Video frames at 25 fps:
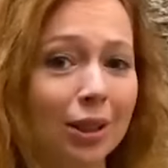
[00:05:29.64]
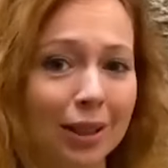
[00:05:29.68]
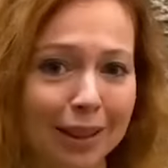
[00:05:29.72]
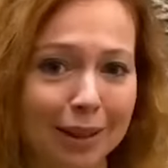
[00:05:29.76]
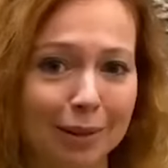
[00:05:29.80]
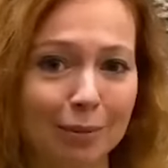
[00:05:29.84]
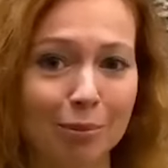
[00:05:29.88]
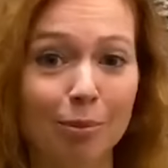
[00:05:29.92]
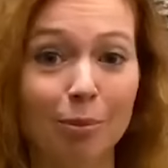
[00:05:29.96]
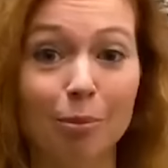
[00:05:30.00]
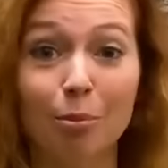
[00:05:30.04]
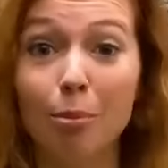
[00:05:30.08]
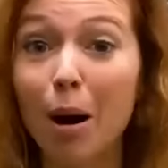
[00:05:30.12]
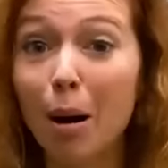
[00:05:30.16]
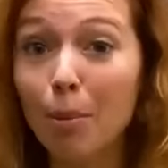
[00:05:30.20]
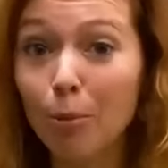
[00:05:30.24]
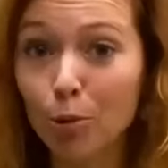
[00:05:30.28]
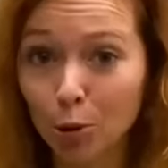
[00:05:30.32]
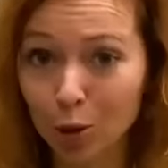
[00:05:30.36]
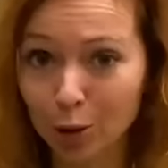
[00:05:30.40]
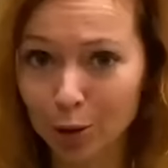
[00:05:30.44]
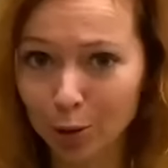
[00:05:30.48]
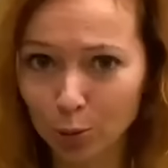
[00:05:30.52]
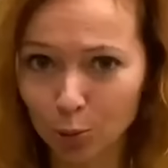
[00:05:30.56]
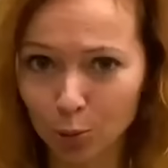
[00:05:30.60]
Я пережила
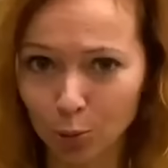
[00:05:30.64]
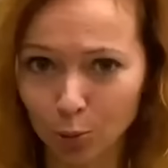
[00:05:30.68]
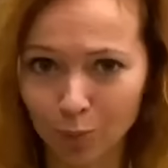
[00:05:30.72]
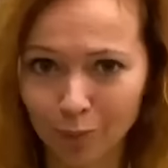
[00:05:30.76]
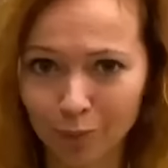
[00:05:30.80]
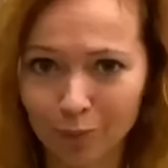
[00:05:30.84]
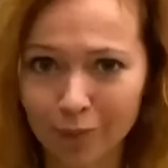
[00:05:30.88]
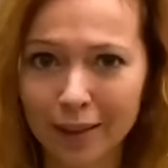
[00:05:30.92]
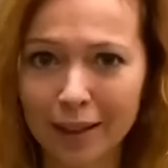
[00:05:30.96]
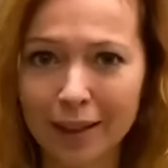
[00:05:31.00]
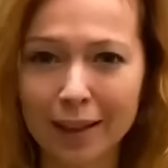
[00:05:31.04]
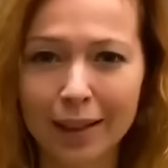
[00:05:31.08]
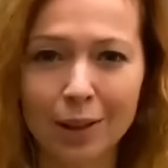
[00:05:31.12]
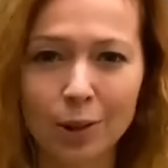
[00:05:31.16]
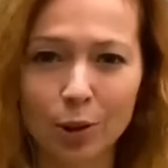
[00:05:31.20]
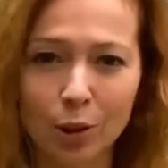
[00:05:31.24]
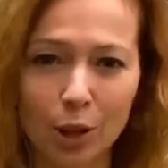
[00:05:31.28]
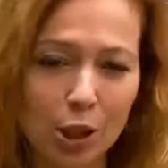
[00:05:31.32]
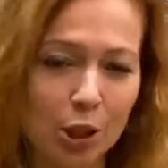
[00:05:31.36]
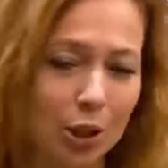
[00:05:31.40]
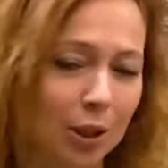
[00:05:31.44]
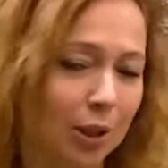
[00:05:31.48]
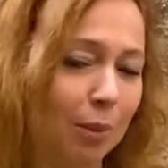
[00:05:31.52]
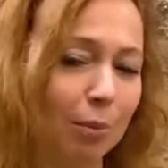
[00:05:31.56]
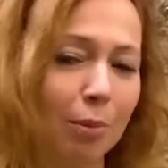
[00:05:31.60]
еще один страшный
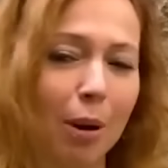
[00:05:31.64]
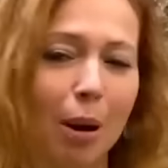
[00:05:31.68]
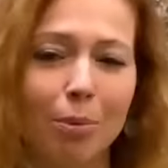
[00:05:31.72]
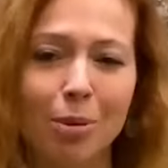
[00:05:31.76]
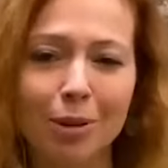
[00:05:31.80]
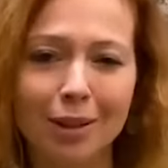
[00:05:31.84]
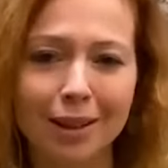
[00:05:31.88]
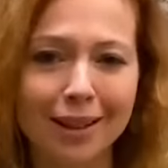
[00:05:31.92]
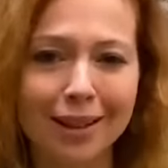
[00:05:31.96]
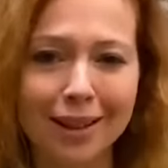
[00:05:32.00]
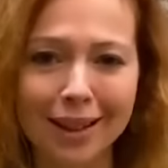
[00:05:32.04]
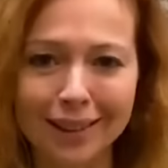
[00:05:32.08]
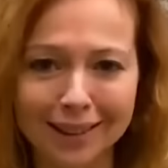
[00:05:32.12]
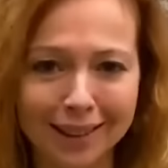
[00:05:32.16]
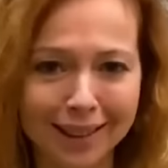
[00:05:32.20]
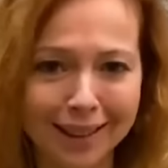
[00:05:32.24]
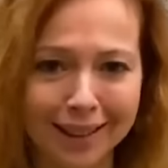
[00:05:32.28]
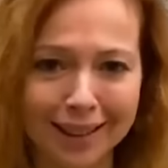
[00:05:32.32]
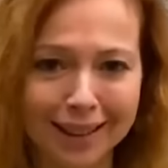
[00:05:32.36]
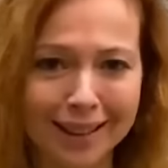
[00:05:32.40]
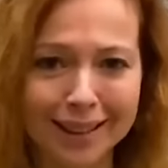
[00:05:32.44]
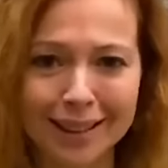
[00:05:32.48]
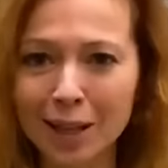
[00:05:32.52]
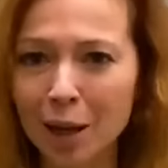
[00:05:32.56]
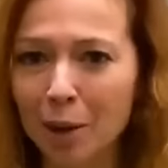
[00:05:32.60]
момент.
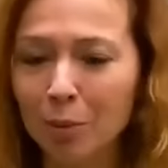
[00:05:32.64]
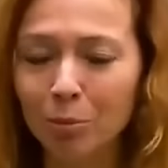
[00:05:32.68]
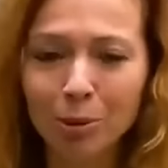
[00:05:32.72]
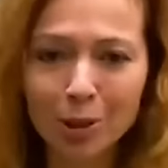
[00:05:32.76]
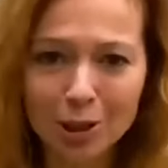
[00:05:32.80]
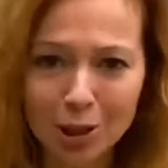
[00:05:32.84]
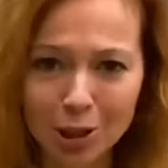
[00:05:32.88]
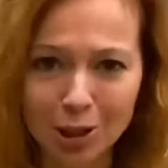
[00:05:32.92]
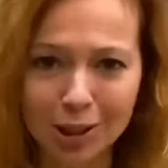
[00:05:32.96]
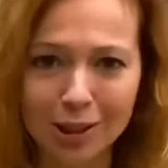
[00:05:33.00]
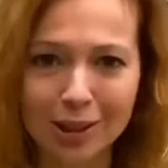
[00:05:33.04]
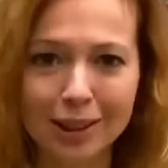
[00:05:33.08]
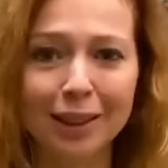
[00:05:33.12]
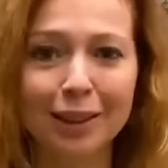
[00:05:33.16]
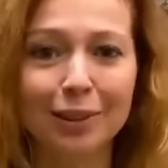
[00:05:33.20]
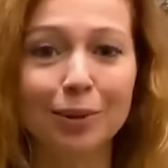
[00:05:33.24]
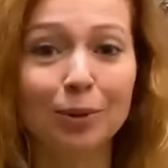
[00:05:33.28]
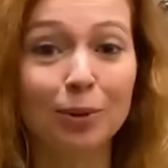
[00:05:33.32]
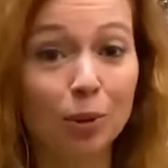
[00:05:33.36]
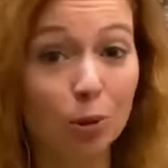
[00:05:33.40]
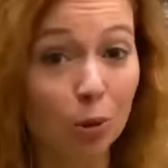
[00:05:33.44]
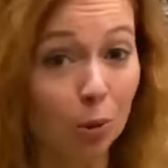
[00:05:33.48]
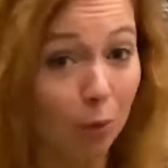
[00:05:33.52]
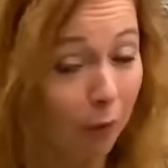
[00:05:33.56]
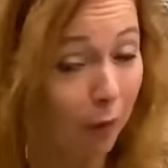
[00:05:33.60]
Еще до 40 дней мне
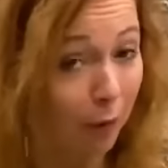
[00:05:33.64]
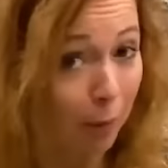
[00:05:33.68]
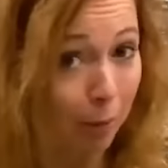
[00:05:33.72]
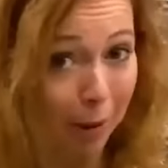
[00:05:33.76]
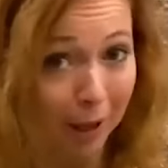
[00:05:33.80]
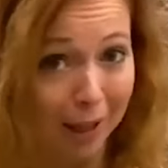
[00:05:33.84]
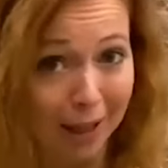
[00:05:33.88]
сказали